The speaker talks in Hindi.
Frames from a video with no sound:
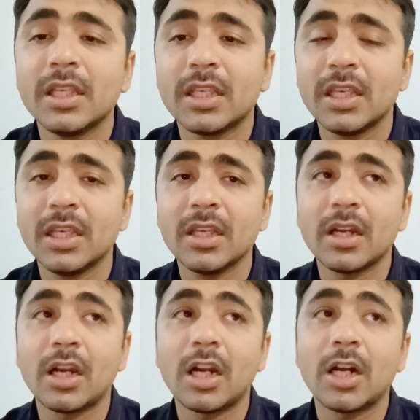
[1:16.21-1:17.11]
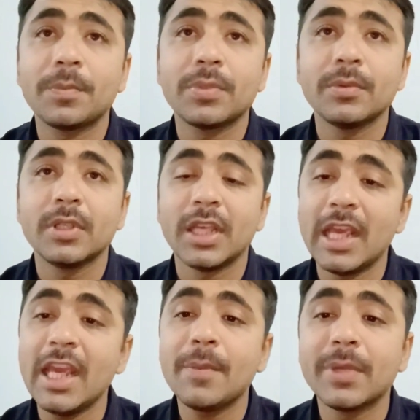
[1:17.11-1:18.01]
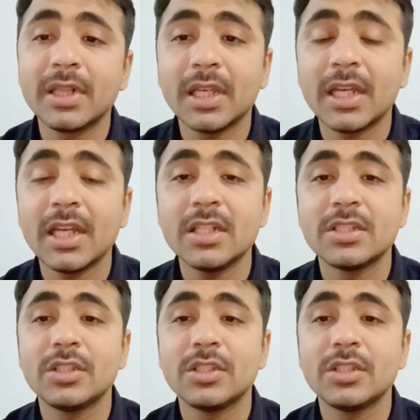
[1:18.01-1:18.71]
कि आप एक बंदा है